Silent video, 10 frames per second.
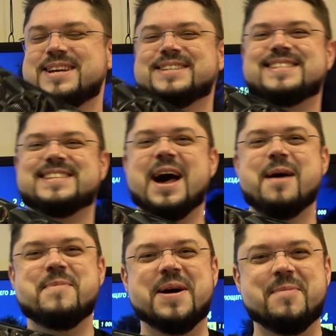моя
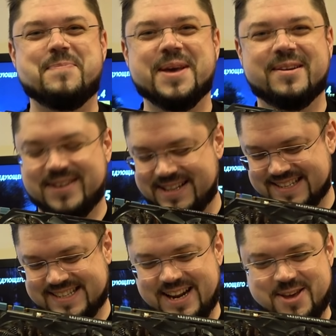самая первая
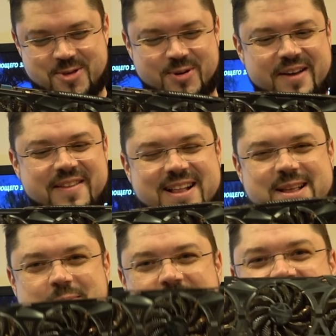на заре еще
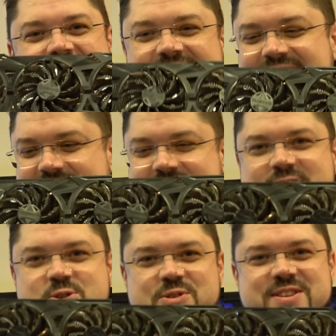канала была,
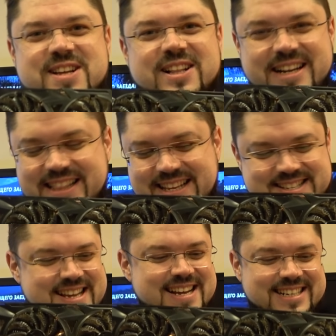а, чуть не сказал
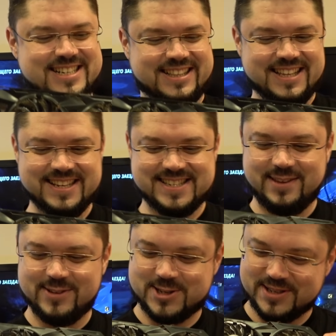RTX, GTX
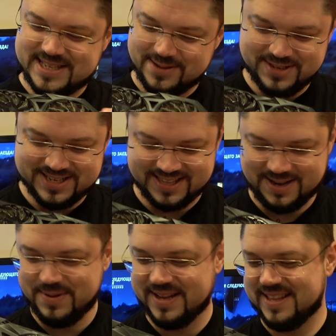970,
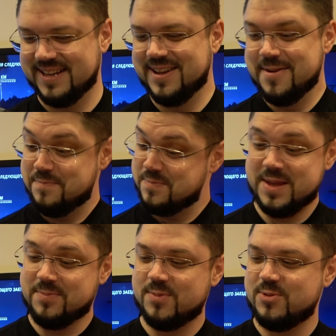ребята.
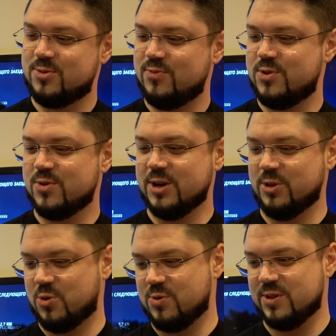Я помню эту
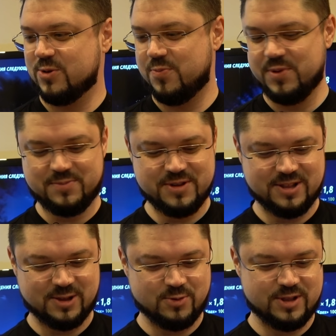видеокарточку, когда купил, мне
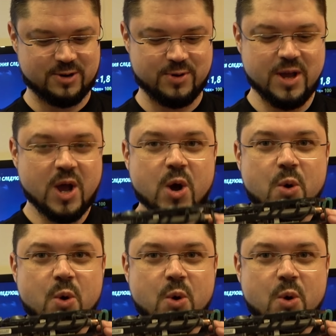она такой дорогой.